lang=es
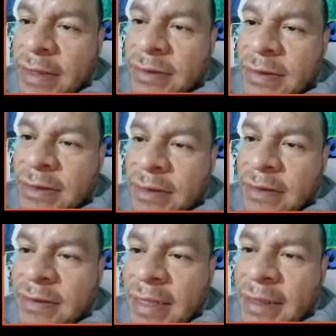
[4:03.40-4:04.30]
este
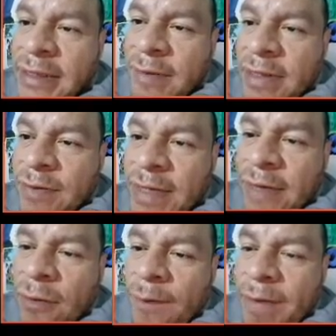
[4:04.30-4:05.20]
6 se va a dividir
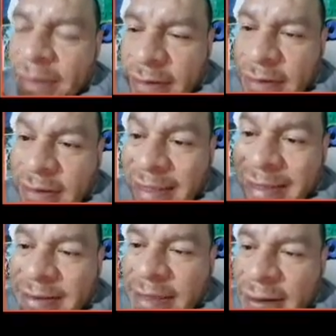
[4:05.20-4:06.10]
en dos partes,
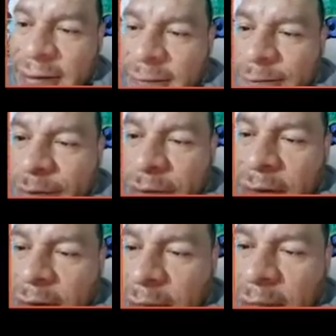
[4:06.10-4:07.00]
3, 3.
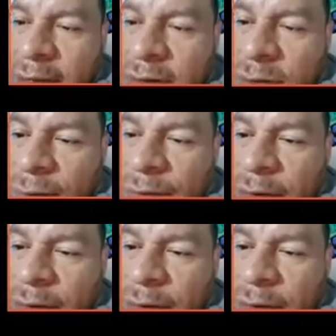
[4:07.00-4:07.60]
Listo.